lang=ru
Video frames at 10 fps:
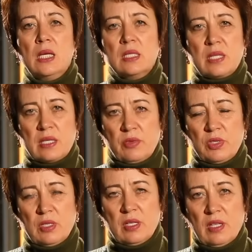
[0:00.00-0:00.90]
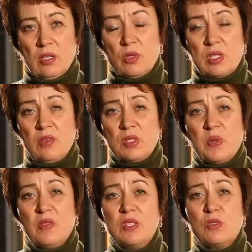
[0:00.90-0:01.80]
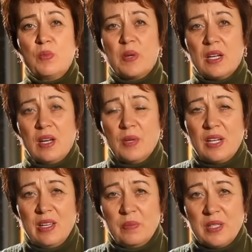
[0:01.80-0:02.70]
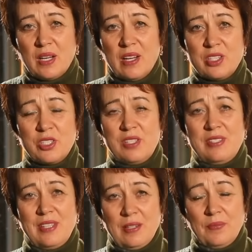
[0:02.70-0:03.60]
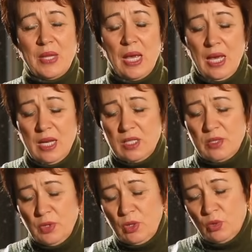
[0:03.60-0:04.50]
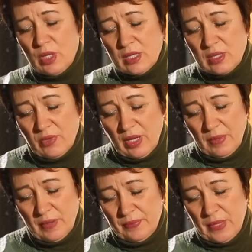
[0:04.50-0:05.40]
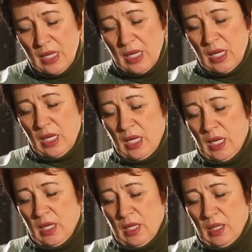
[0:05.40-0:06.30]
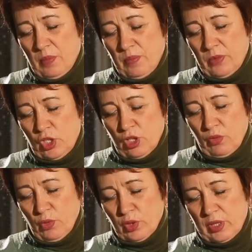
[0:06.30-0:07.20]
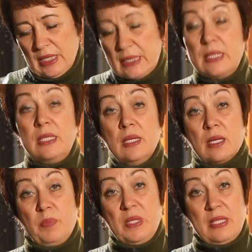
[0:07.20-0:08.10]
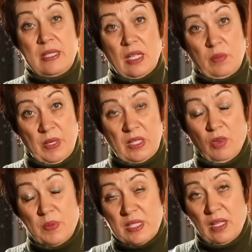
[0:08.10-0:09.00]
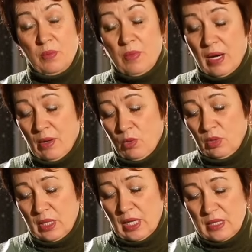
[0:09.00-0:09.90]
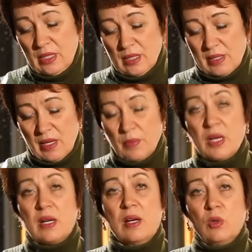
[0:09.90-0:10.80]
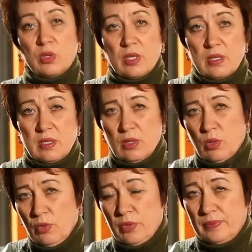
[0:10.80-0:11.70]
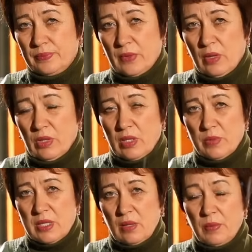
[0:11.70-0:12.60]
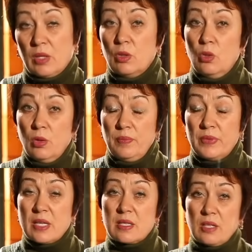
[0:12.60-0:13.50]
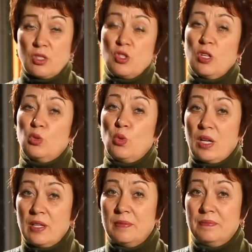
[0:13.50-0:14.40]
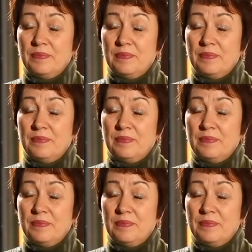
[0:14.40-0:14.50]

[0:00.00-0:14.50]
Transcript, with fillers: Здравствуйте, дорогие друзья! Я вас приветствую в программе «Хлеб на каждый день». Сегодня у нас с вами четвертый стих 55-го псалма. Он один из самых коротких стихов в этом псалме, но достаточно актуален,